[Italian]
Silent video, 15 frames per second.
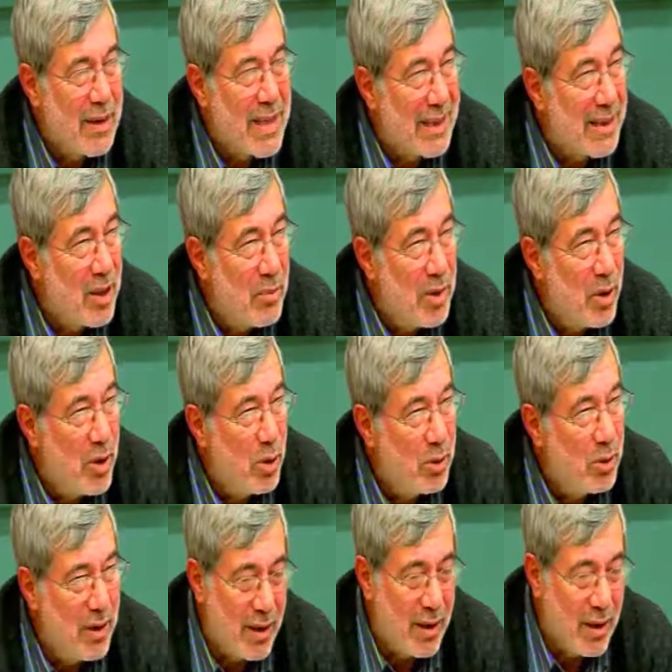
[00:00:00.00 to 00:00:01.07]
Sette
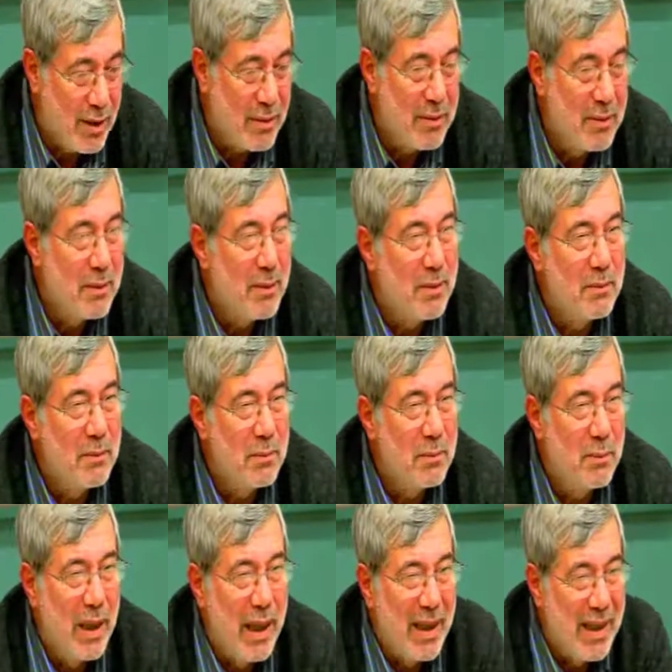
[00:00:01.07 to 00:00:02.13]
minuti? Ah,
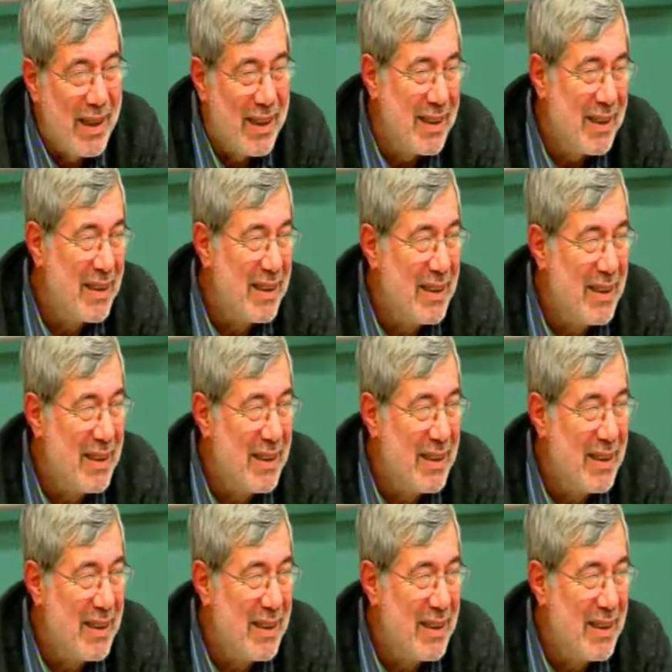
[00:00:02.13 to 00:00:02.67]
bene.